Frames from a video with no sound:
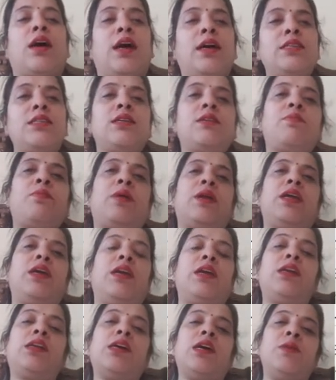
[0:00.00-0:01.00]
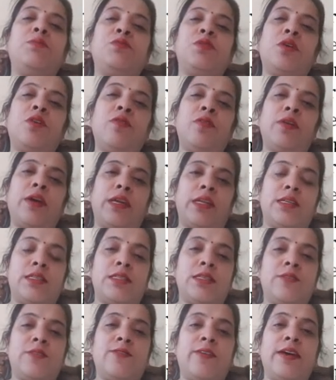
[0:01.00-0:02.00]
आज हम पढ़ेंगे टाइप्स ऑफ
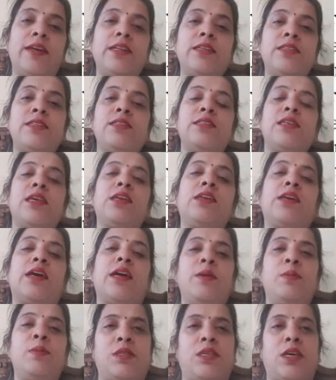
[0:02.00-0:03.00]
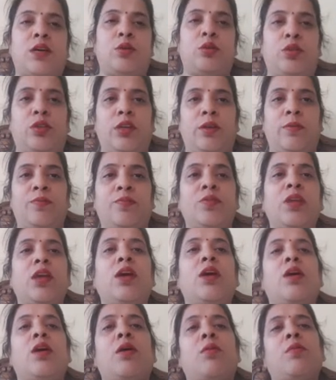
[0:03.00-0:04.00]
वायरसेस वायरसेस के टाइप्स क्या होते हैं
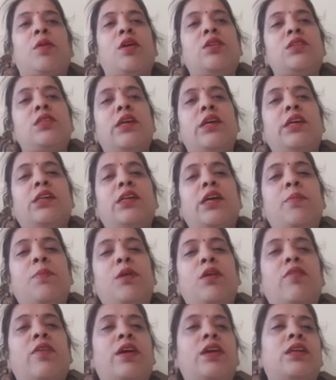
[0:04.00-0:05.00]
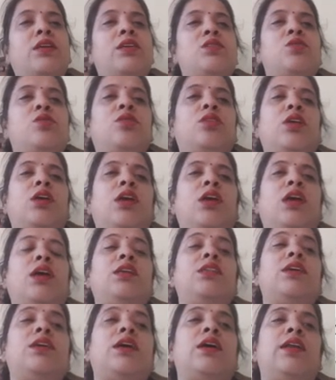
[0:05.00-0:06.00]
बहुत सारी टाइप के वायरस होते
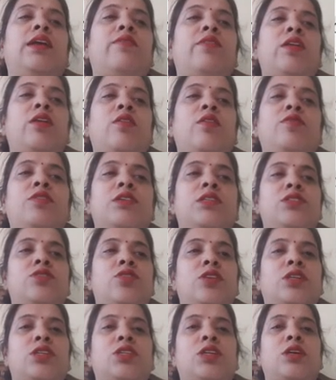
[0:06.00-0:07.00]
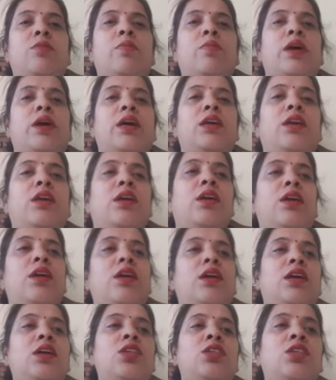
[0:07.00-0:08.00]
हैं द लेवल ऑफ डिस्ट्रक्शन बाई
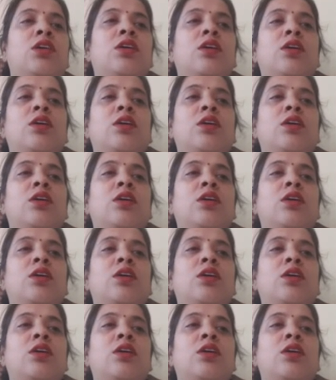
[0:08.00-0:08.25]
ईच